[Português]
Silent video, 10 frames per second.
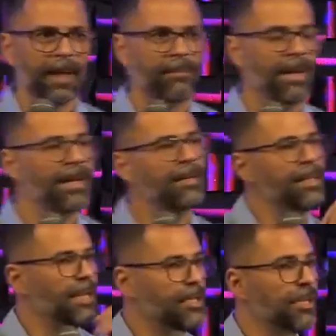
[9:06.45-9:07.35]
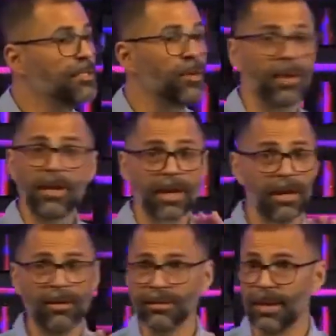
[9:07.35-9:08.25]
Mas, Leandro, você está achando isso ruim?
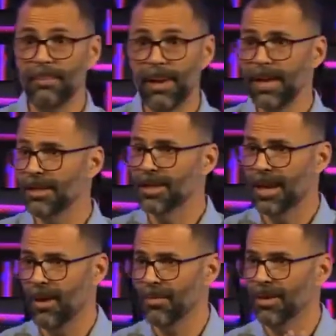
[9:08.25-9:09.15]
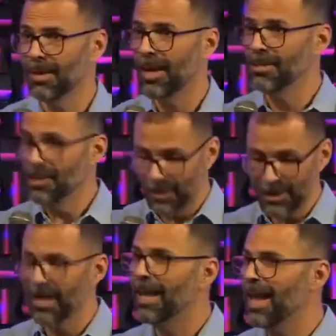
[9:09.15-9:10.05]
Não, depende, calma. A gente vai
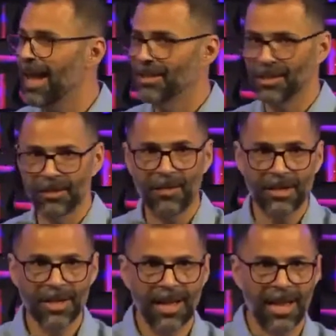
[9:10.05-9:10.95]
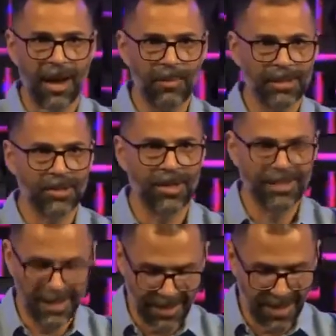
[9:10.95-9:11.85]
chegar lá, a gente vai chegar lá. Eu preciso só que
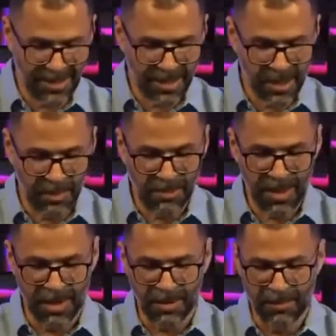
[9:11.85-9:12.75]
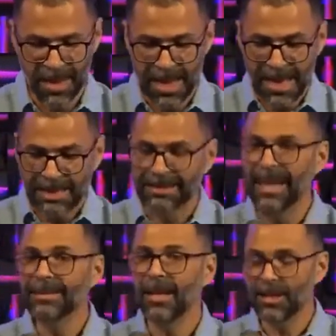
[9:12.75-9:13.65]
você entenda isso aqui primeiro.
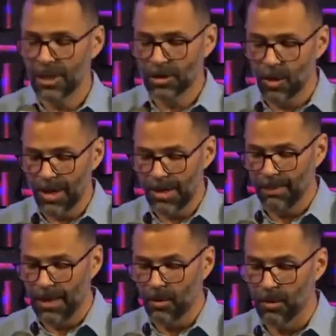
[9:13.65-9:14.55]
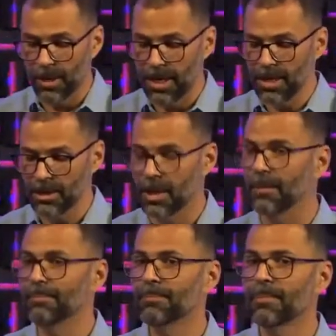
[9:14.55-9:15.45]
Na trajetória pela
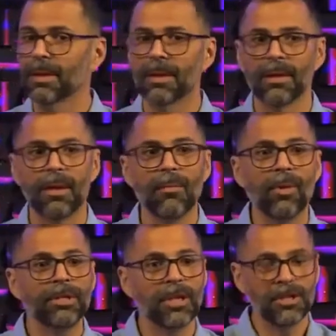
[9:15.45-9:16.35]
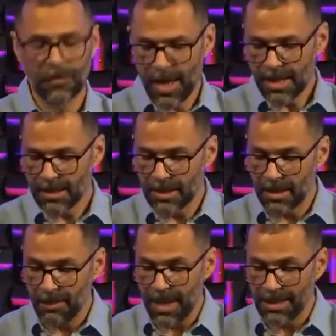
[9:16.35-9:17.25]
conquista, muitas vezes se
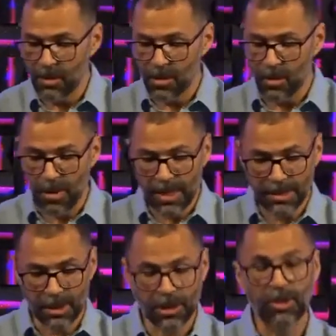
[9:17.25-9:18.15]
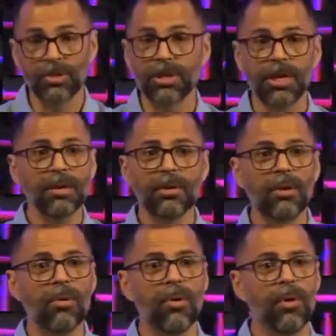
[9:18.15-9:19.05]
perdeu coisas que o dinheiro
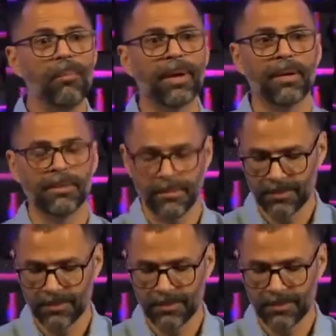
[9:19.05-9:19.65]
não compra.